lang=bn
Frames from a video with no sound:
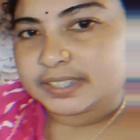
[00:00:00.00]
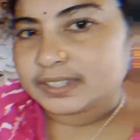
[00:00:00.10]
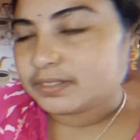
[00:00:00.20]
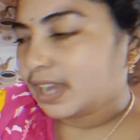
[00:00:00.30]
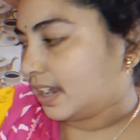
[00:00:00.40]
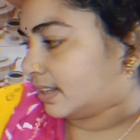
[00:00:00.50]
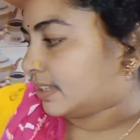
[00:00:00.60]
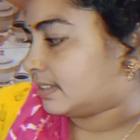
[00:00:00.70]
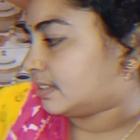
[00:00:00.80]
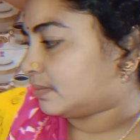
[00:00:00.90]
দিয়ে একটু ঢাকনা
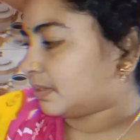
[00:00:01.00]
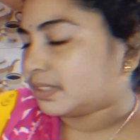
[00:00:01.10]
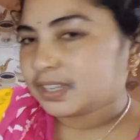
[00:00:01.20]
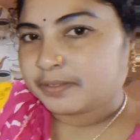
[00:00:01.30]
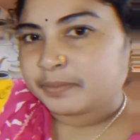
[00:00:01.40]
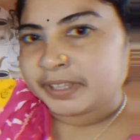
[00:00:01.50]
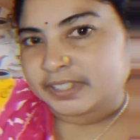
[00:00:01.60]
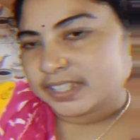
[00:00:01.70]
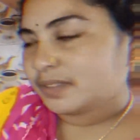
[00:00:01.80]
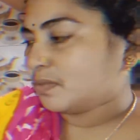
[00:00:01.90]
দিয়ে দেবো দিয়ে আমি
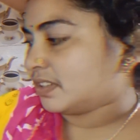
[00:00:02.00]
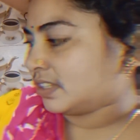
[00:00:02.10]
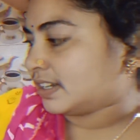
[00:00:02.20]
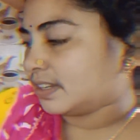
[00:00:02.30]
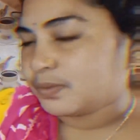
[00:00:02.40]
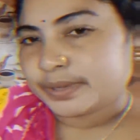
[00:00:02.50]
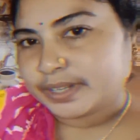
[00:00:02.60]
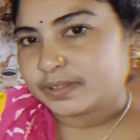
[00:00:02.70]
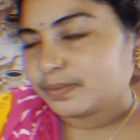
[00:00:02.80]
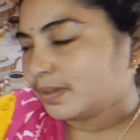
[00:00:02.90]
মিক্সারে মশলাটা করে
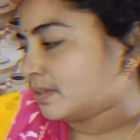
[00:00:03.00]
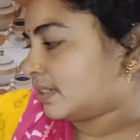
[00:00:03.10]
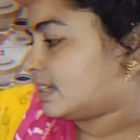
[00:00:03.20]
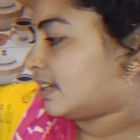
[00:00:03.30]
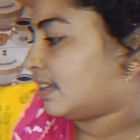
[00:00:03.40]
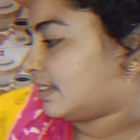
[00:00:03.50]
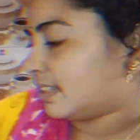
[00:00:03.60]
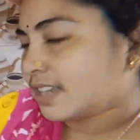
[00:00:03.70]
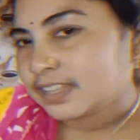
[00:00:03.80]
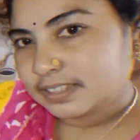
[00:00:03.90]
নেবো
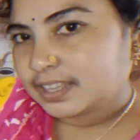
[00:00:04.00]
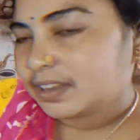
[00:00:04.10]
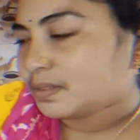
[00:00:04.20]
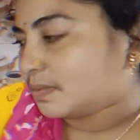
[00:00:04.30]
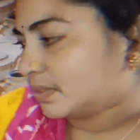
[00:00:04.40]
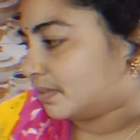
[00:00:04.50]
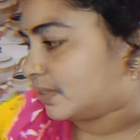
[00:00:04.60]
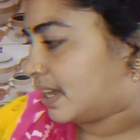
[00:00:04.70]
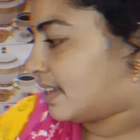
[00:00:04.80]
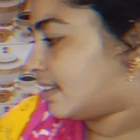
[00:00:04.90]
তার সাথে থাকো
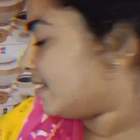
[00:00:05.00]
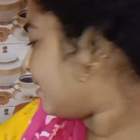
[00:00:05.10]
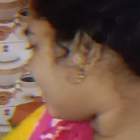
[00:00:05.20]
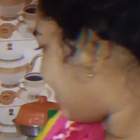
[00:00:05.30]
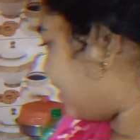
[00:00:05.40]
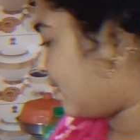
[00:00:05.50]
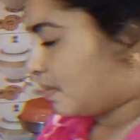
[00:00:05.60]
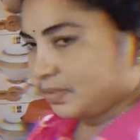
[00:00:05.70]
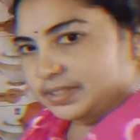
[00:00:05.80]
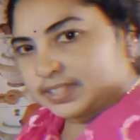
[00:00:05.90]
বন্ধুরা এই যে
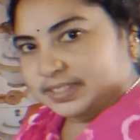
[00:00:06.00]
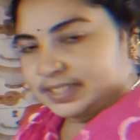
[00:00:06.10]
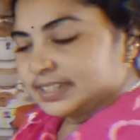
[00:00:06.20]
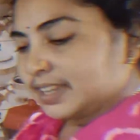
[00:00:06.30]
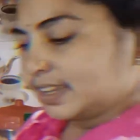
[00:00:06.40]
লবণটা দিয়ে নিই